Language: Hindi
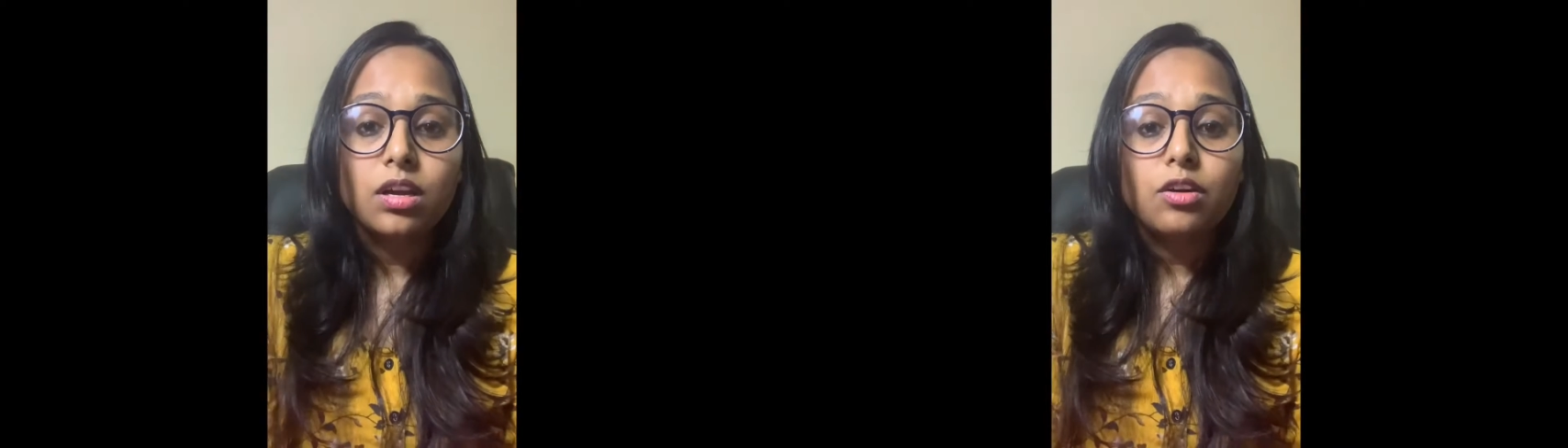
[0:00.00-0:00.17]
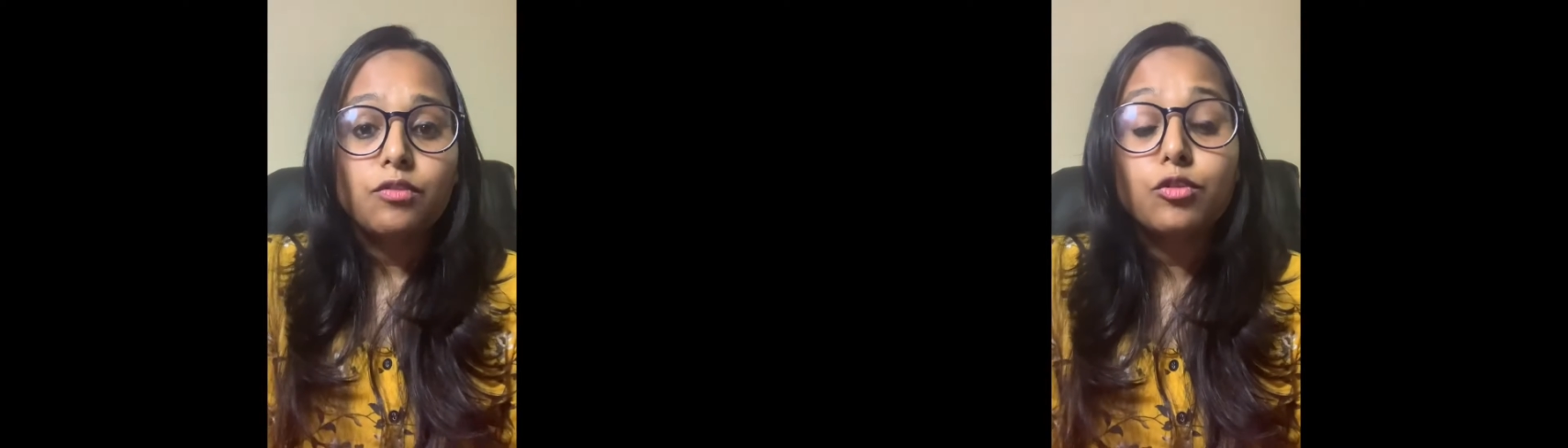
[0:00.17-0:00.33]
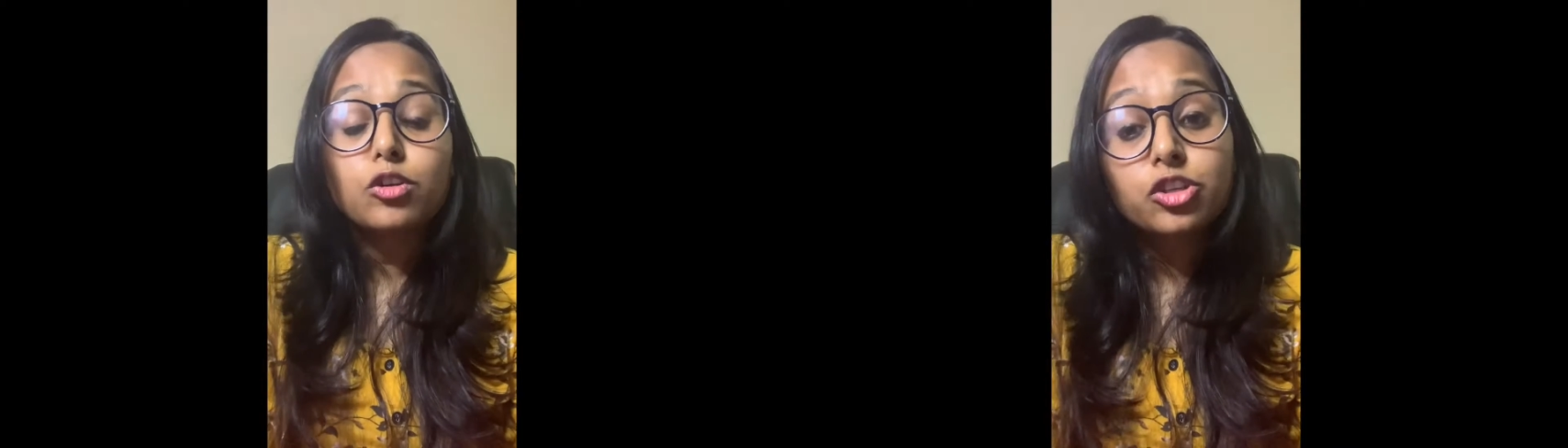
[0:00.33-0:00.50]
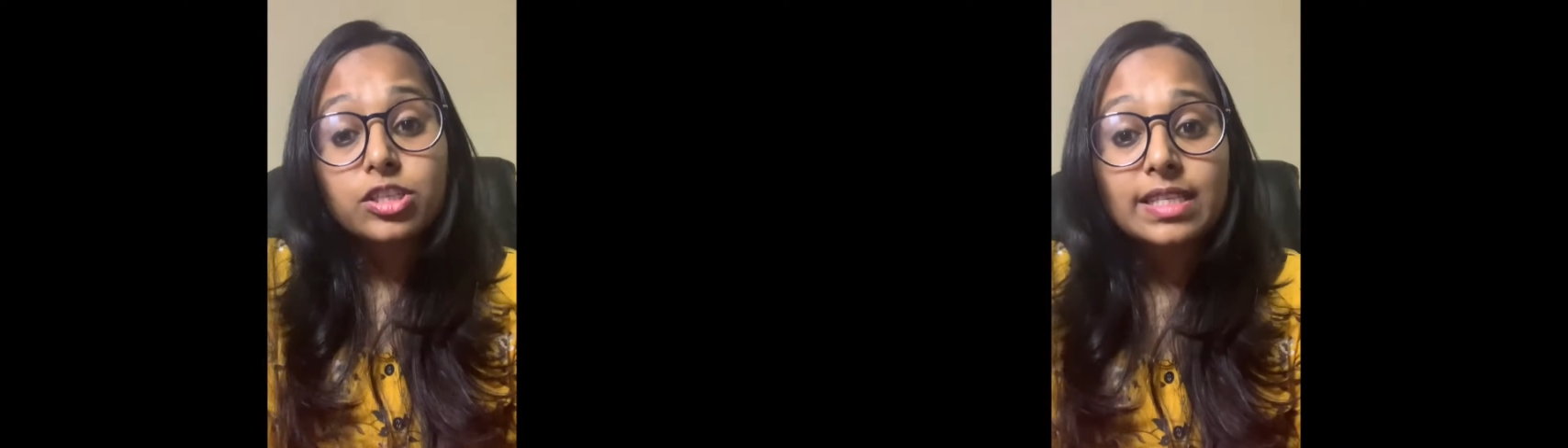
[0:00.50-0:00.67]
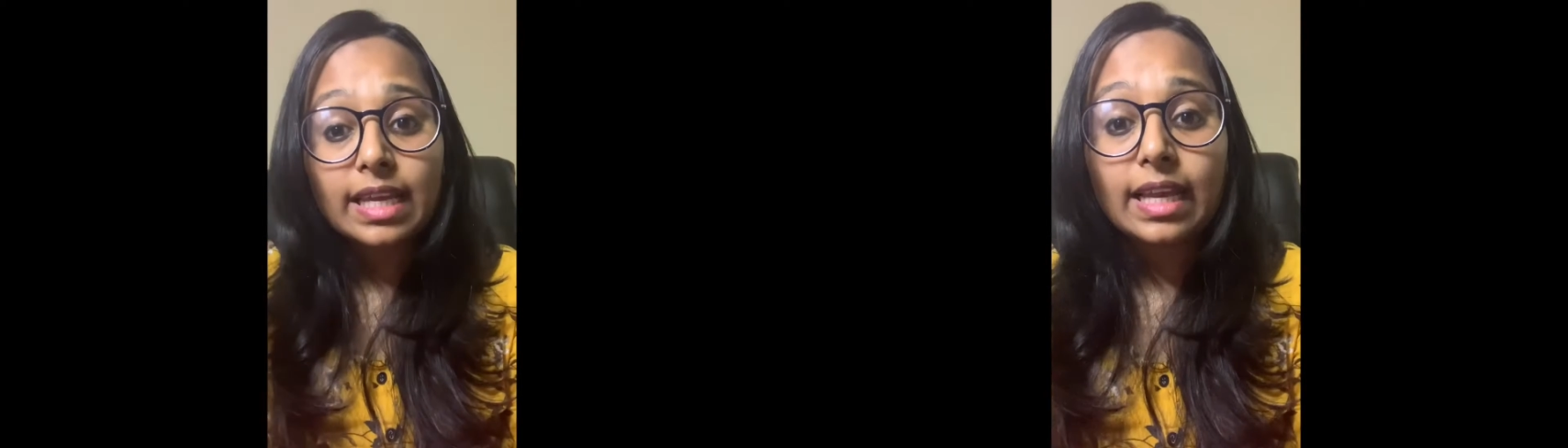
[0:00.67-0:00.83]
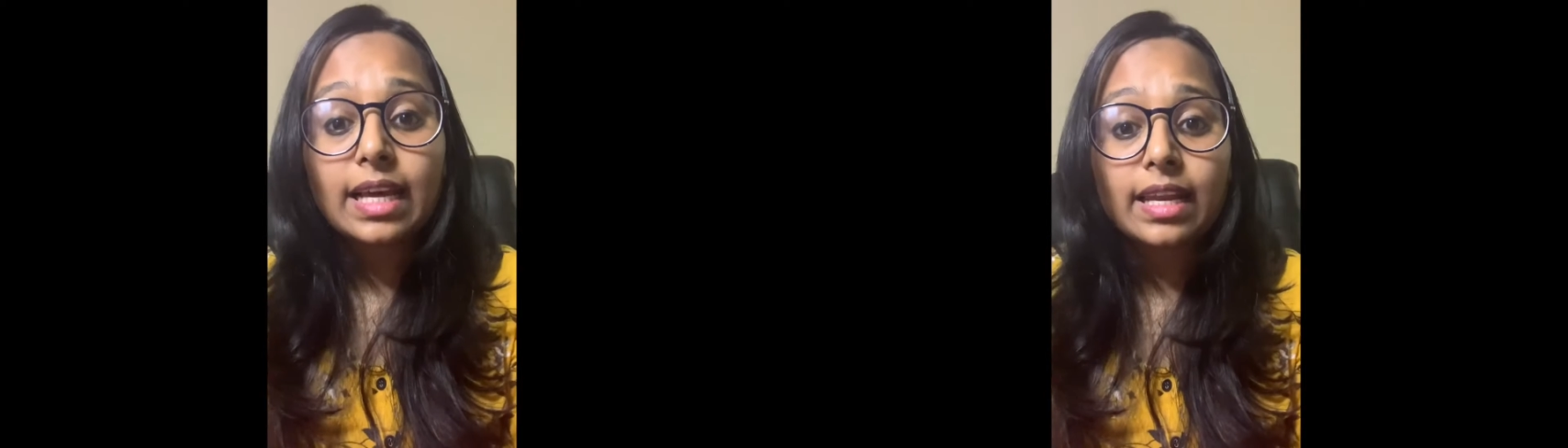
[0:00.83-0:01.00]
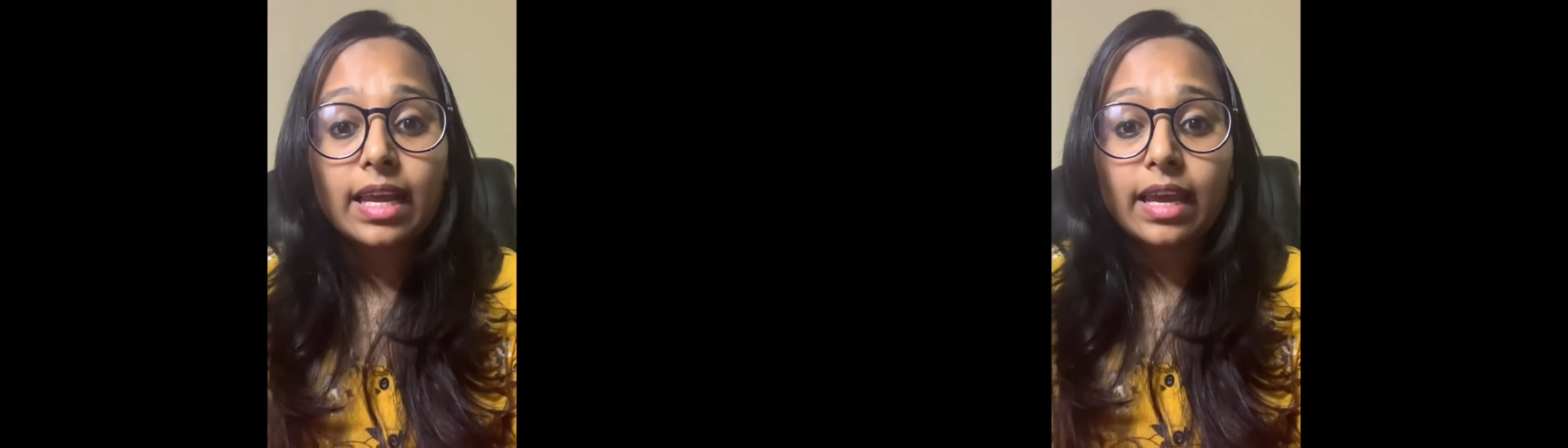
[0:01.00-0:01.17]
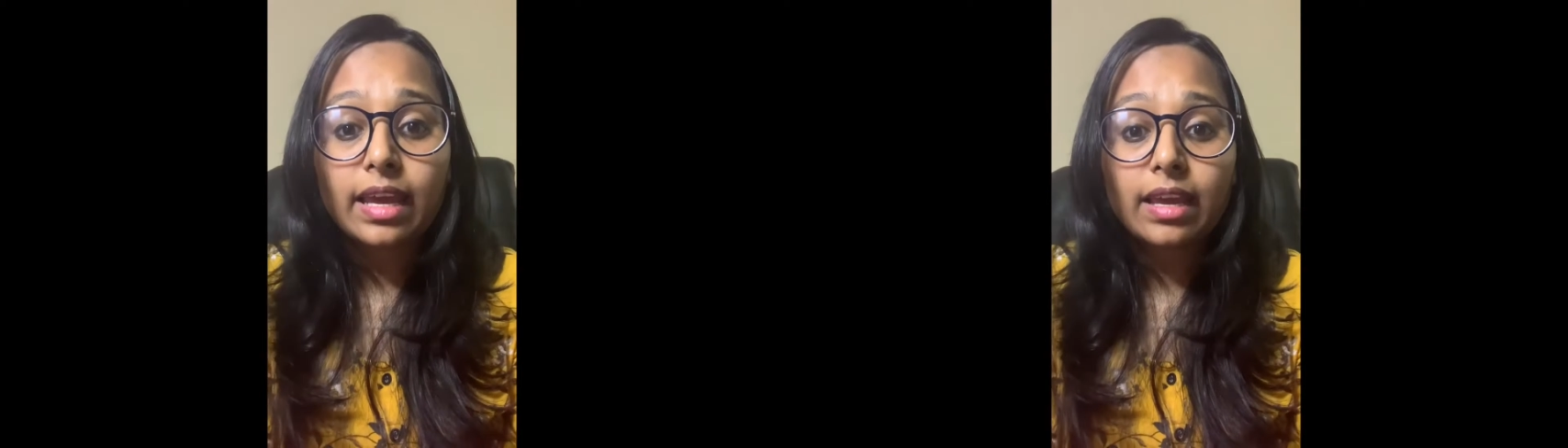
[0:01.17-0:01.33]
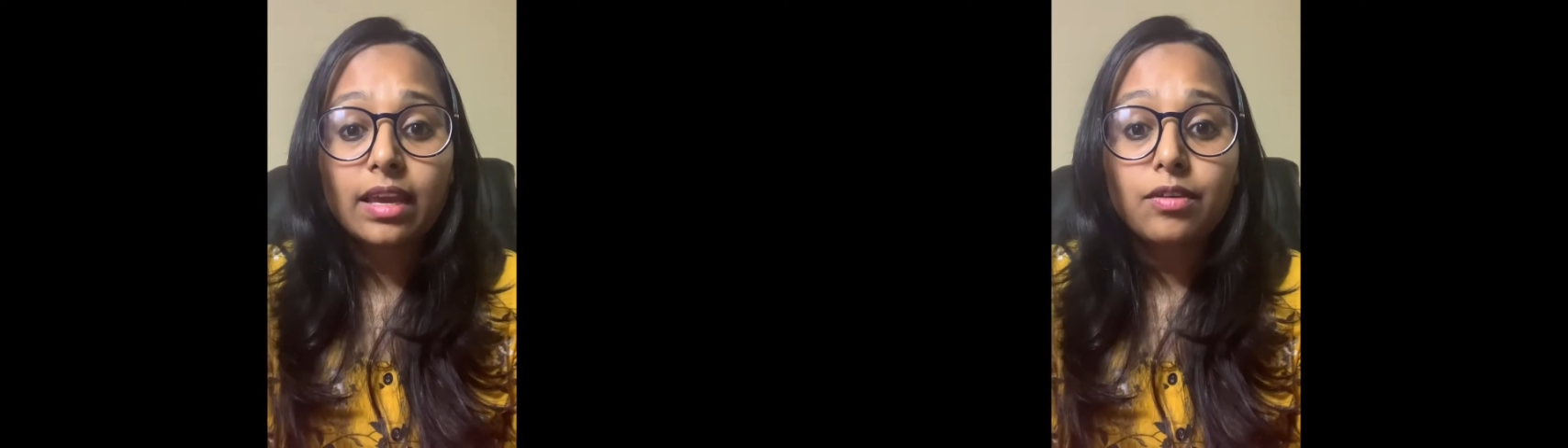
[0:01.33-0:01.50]
वो जो सेलर
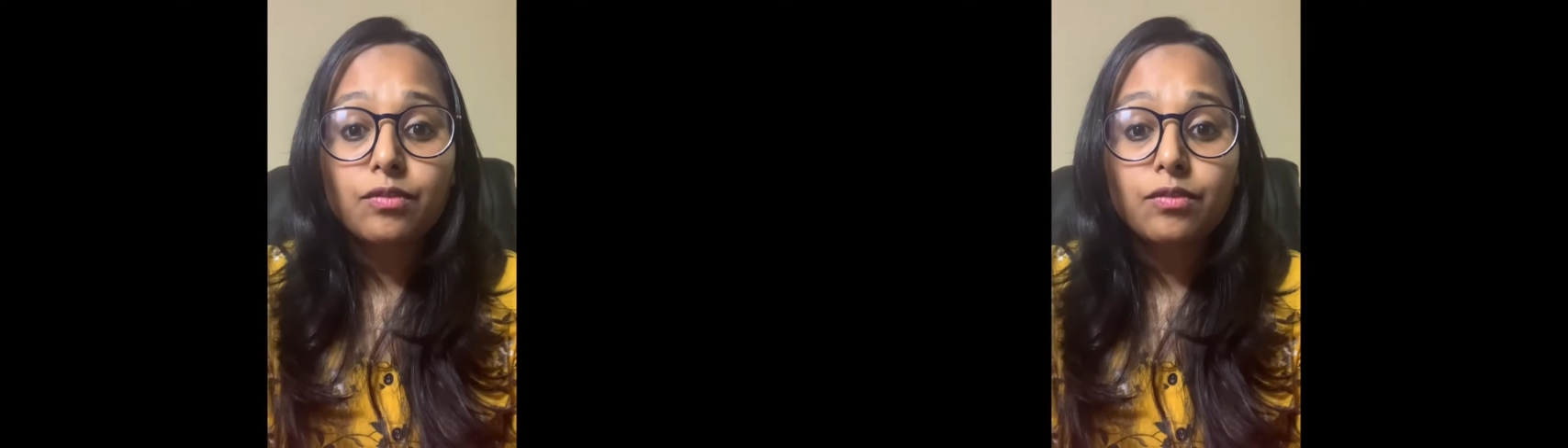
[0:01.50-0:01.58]
है